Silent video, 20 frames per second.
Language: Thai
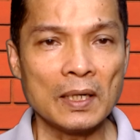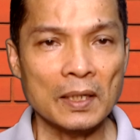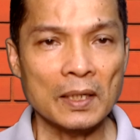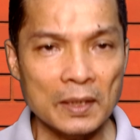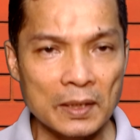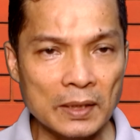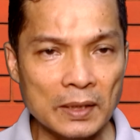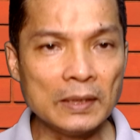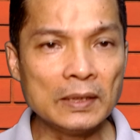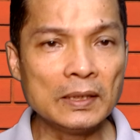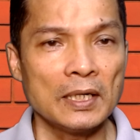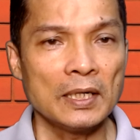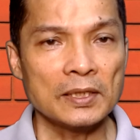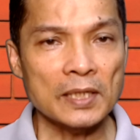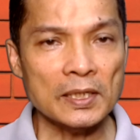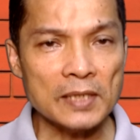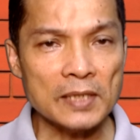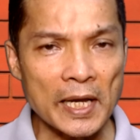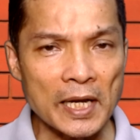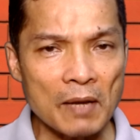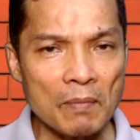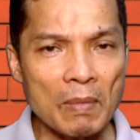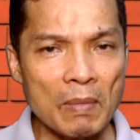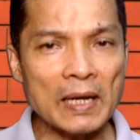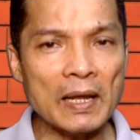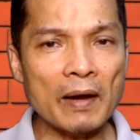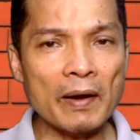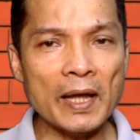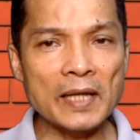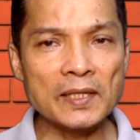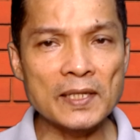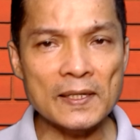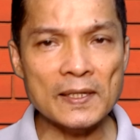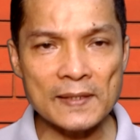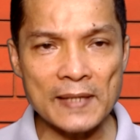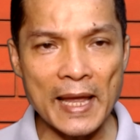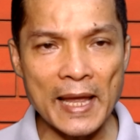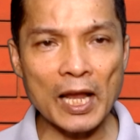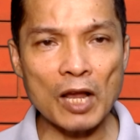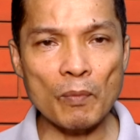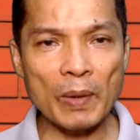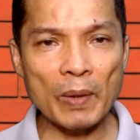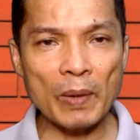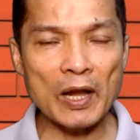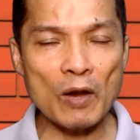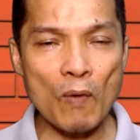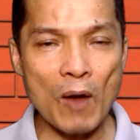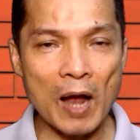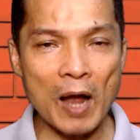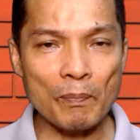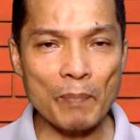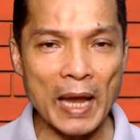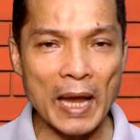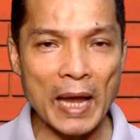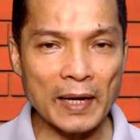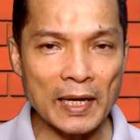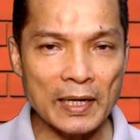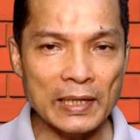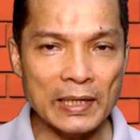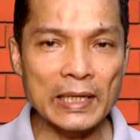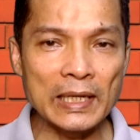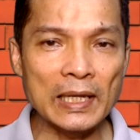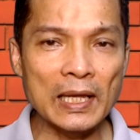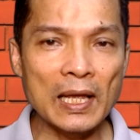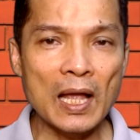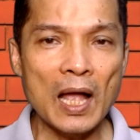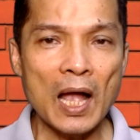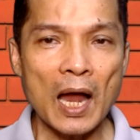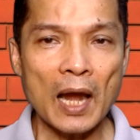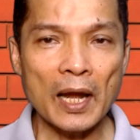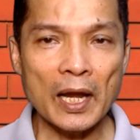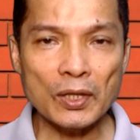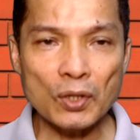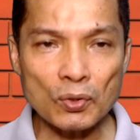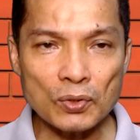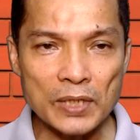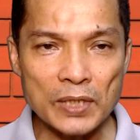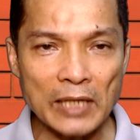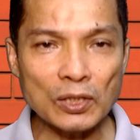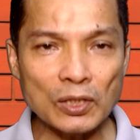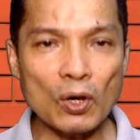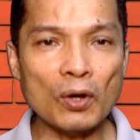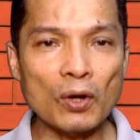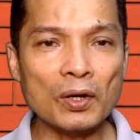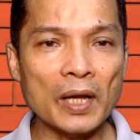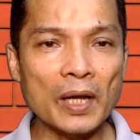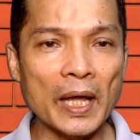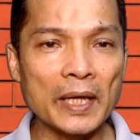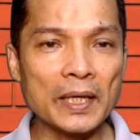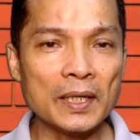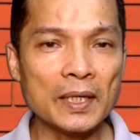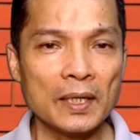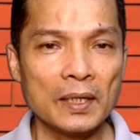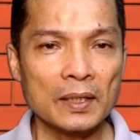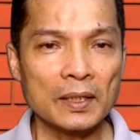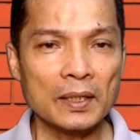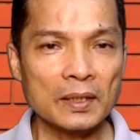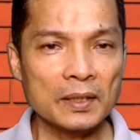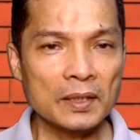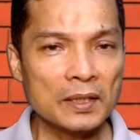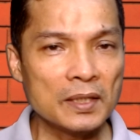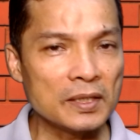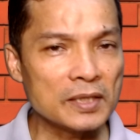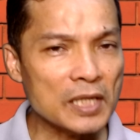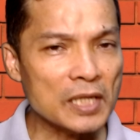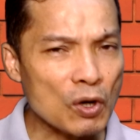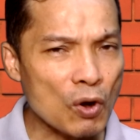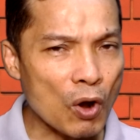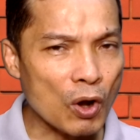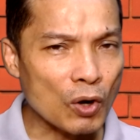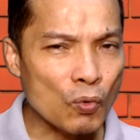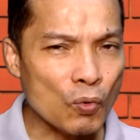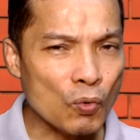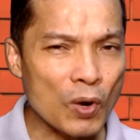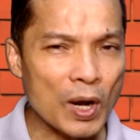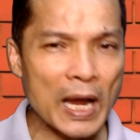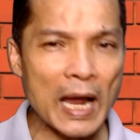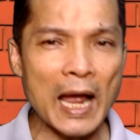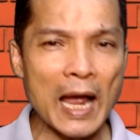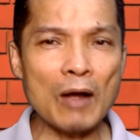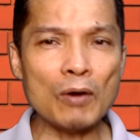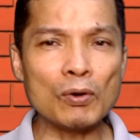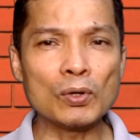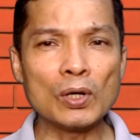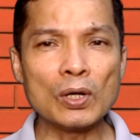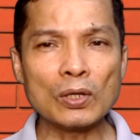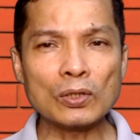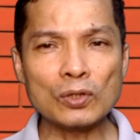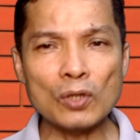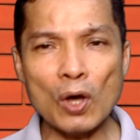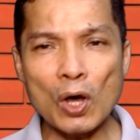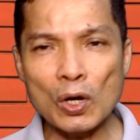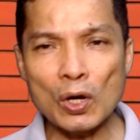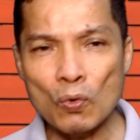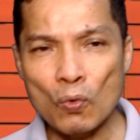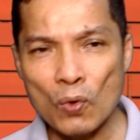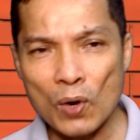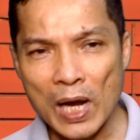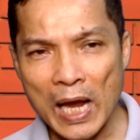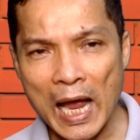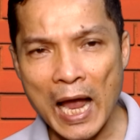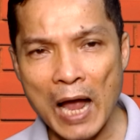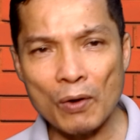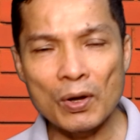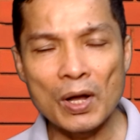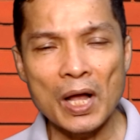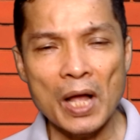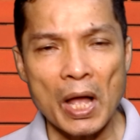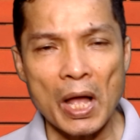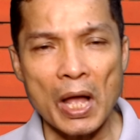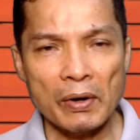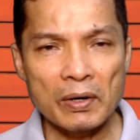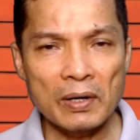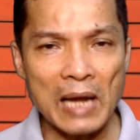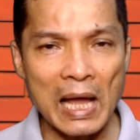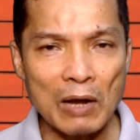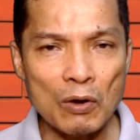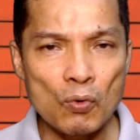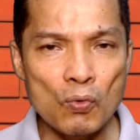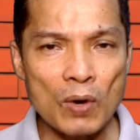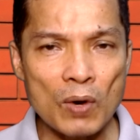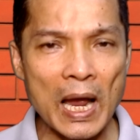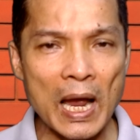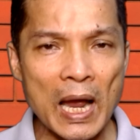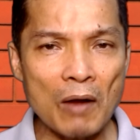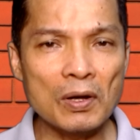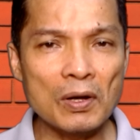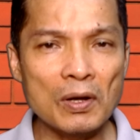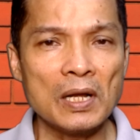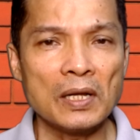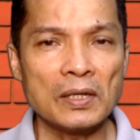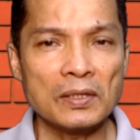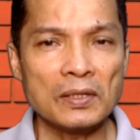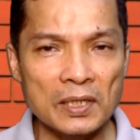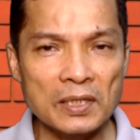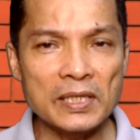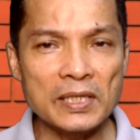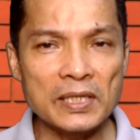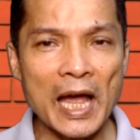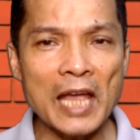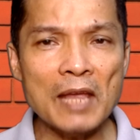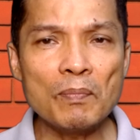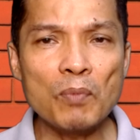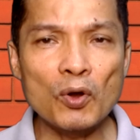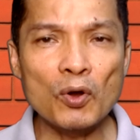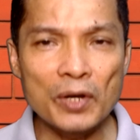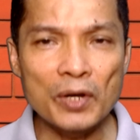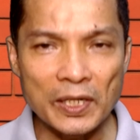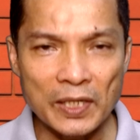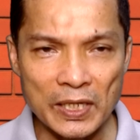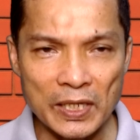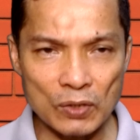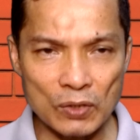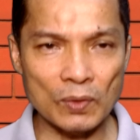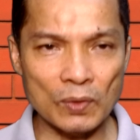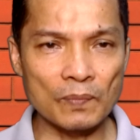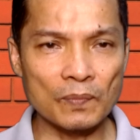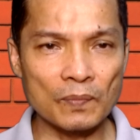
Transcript: คือจะใช้น้ำมันอะไรที่แทรกเข้าไประหว่างแป้งได้ดี และต้องใช้ตอนไหน คือจะก่อนหุงข้าวตอนหุงข้าวหรือหลังหุงข้าว จึงจะให้ผลดีที่สุด